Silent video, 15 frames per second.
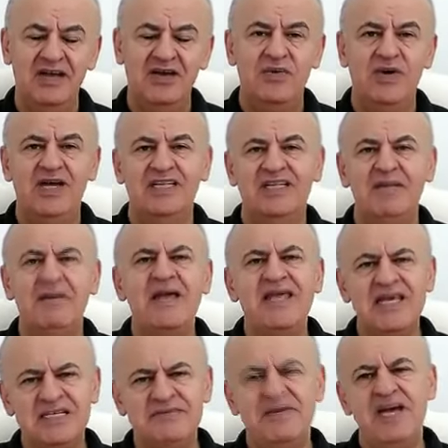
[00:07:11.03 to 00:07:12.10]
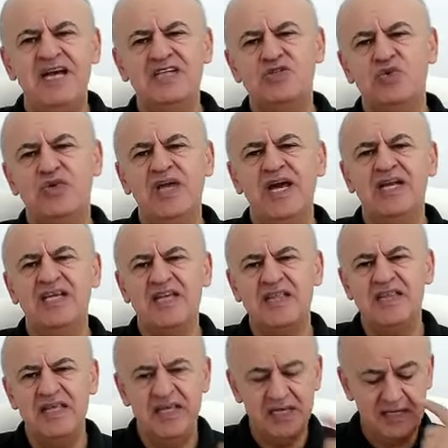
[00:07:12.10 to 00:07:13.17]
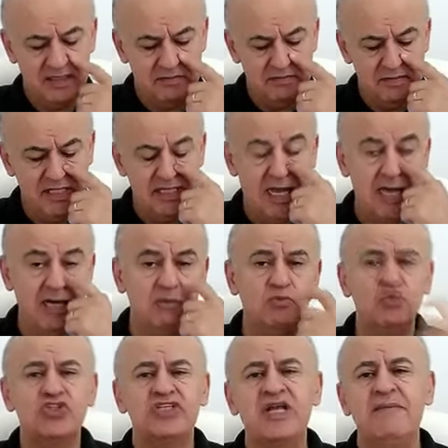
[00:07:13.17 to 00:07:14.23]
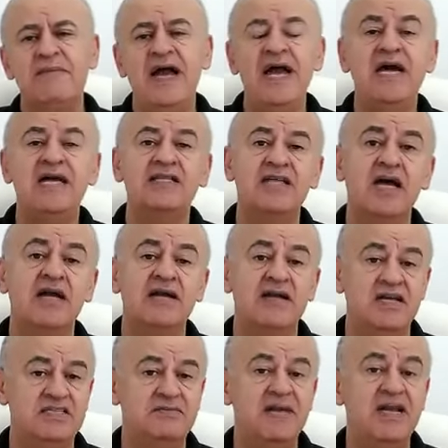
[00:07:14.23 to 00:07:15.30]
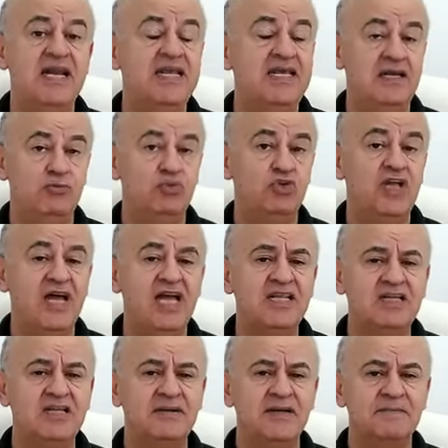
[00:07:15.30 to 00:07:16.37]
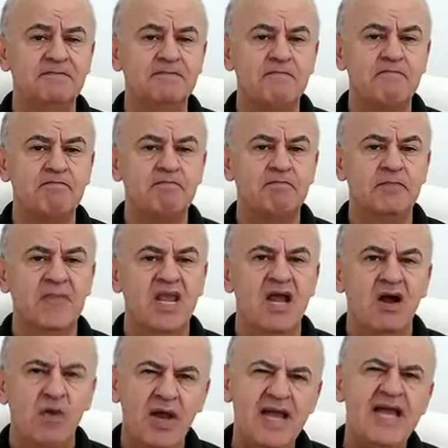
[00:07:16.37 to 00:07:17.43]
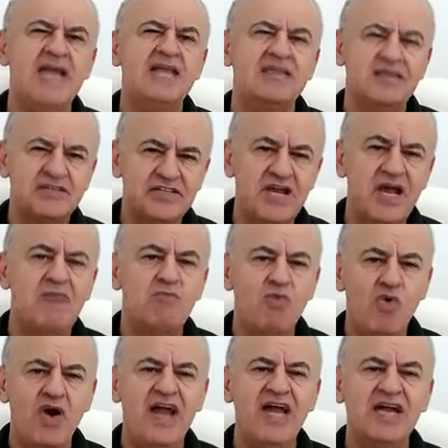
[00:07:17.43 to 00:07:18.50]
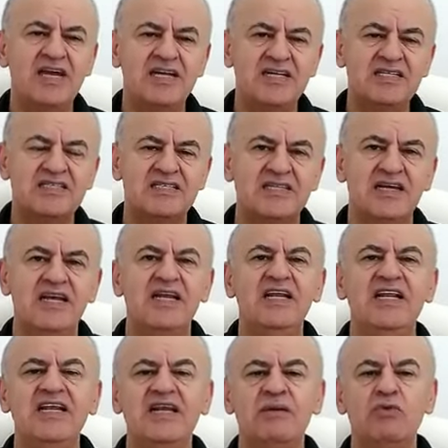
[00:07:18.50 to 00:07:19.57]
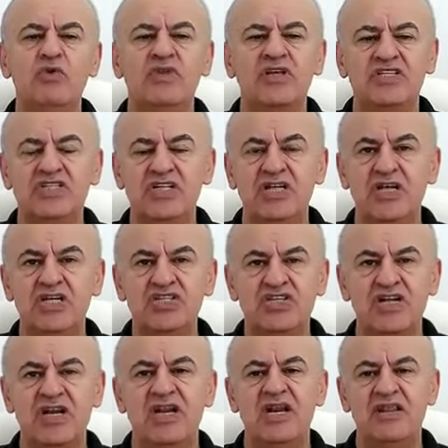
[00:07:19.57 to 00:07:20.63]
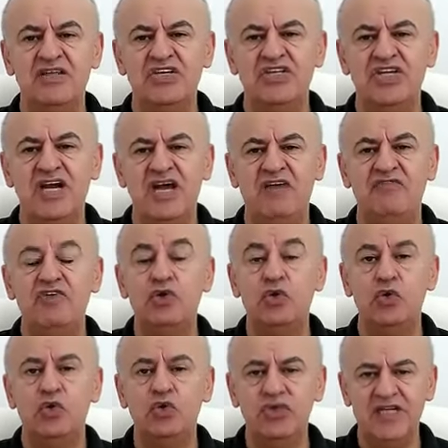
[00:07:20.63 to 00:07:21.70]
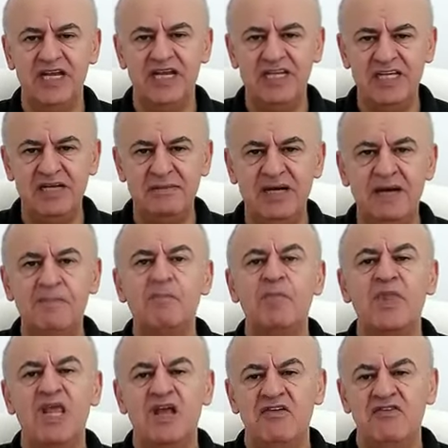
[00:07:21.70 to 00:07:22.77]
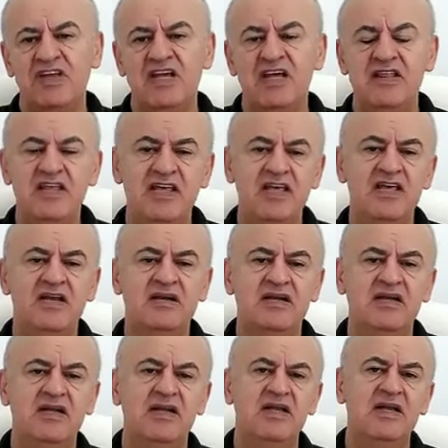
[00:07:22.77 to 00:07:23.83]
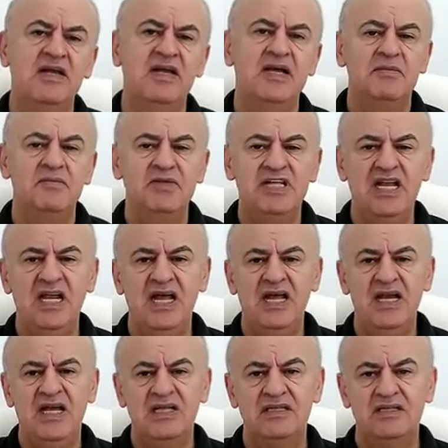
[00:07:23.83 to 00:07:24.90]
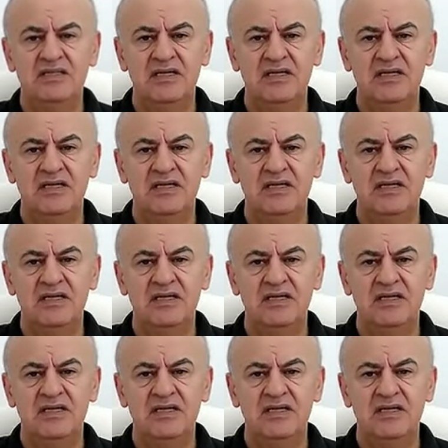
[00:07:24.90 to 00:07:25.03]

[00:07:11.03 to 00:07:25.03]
وقد تميز بها سكان كثير من المجتمعات الرأسمالية المتقدمة وهي اتجاه معاكس لنموذج الهجرة الذي شاع في القرون القديمة في كثير من الحالات